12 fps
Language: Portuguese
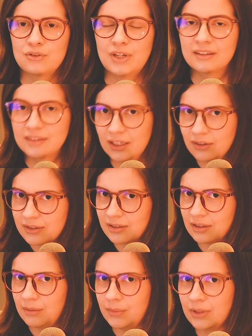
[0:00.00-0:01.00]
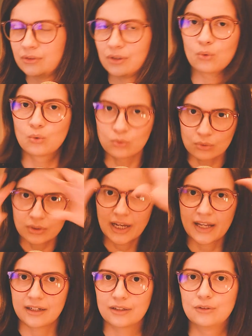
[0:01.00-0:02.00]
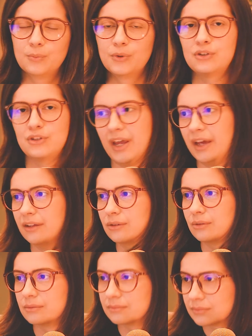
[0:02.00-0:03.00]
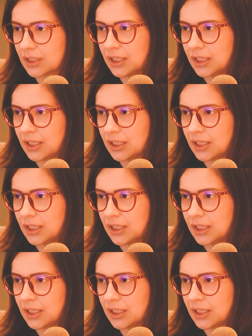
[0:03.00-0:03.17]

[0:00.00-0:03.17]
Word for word: eu já tenho esse elemento em algum lugar aqui do projeto,